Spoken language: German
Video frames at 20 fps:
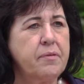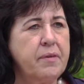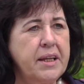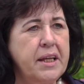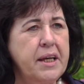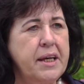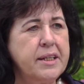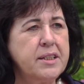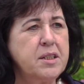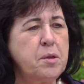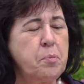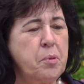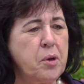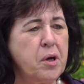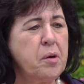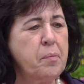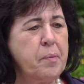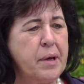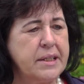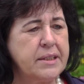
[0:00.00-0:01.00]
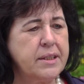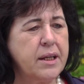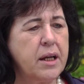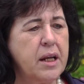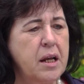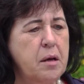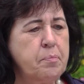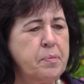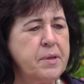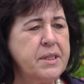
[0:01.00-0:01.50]
war die erste
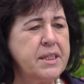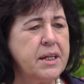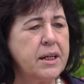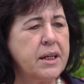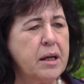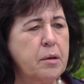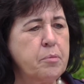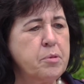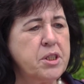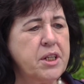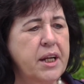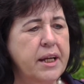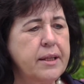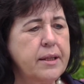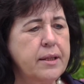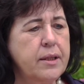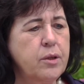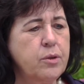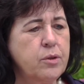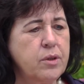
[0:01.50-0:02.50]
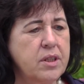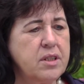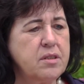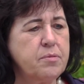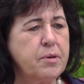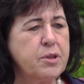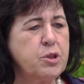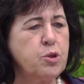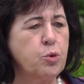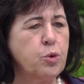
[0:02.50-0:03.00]
Bürgermeisterin im Bezirk am Städten und
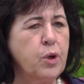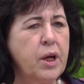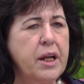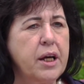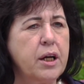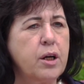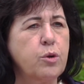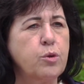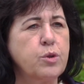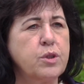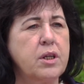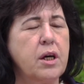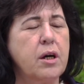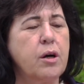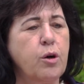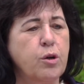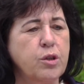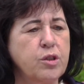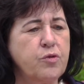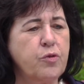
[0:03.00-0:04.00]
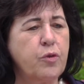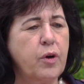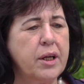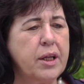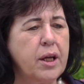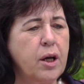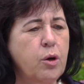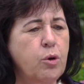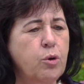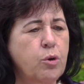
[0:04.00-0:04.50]
das war schon eine große
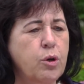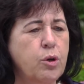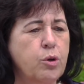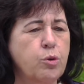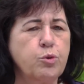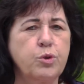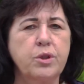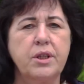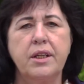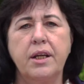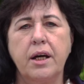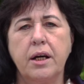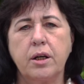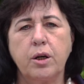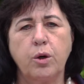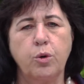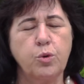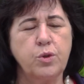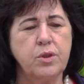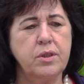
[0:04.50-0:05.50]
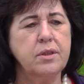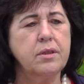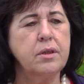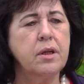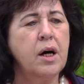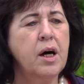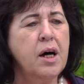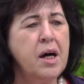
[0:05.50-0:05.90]
Herausforderung unter der großen